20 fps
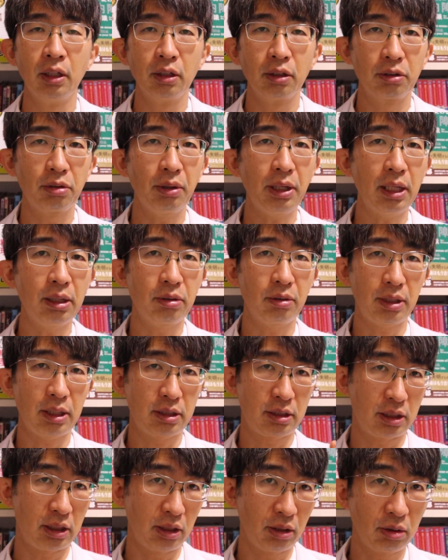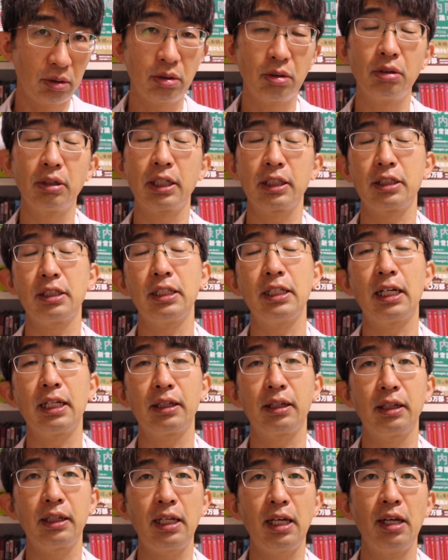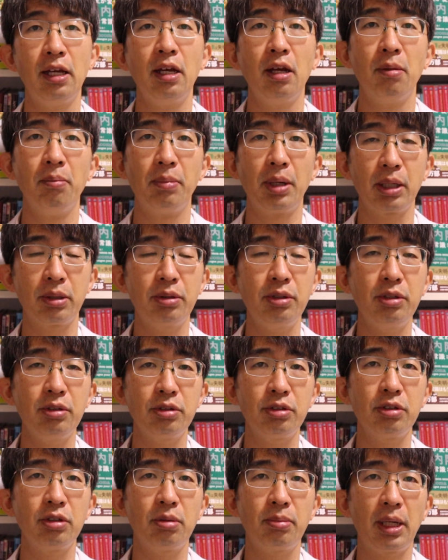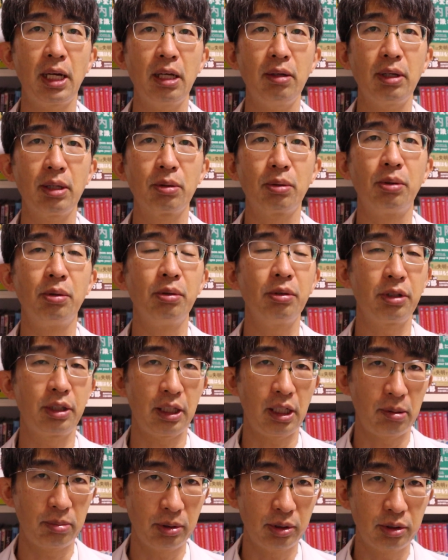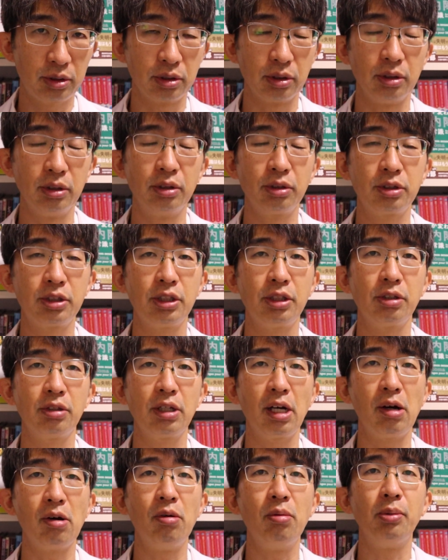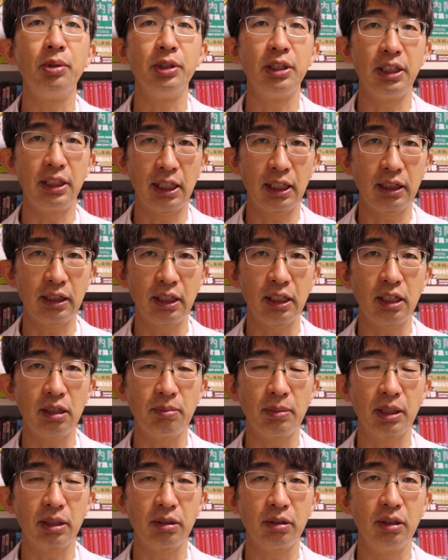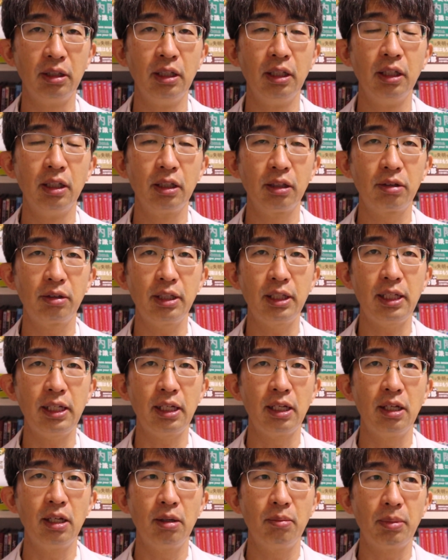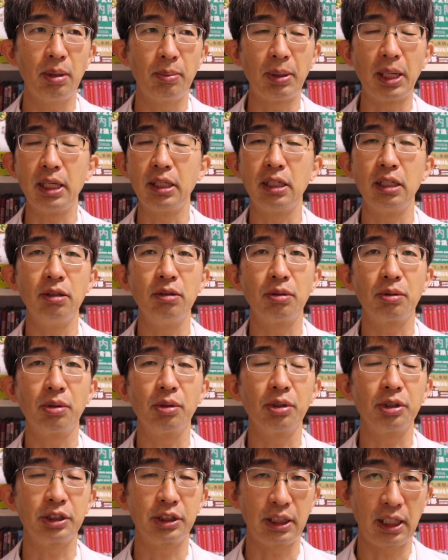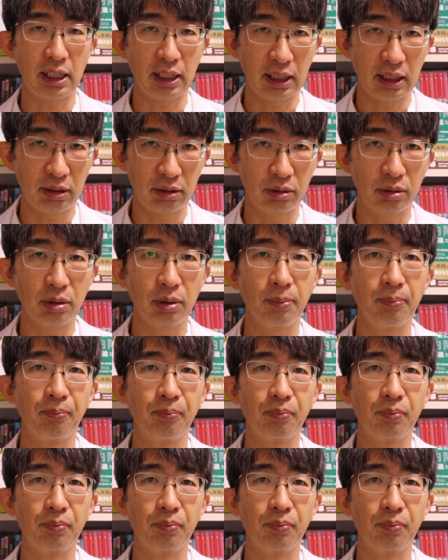それぞれ治療法が違って、爆粒種の場合は抗生物質の治療が主になってきます。それで、ばい菌を殺してあげると。